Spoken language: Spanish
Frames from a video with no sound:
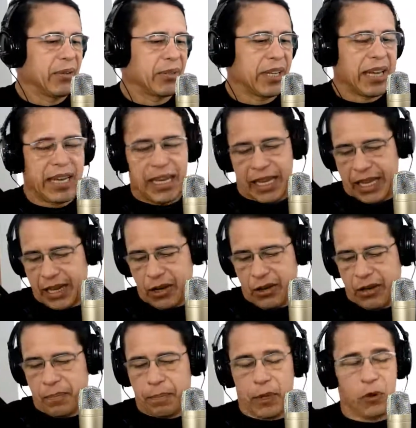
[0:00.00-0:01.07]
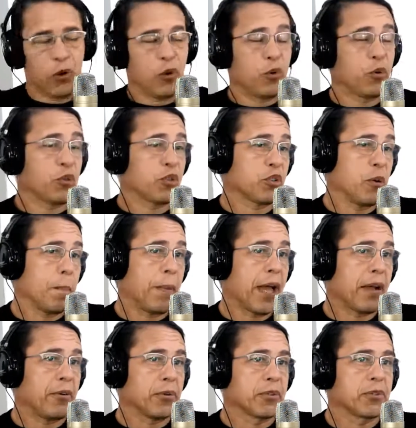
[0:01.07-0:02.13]
O sea que, pero los cursos son
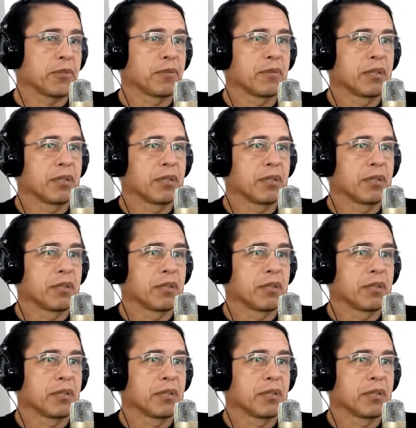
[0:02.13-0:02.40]
pagos.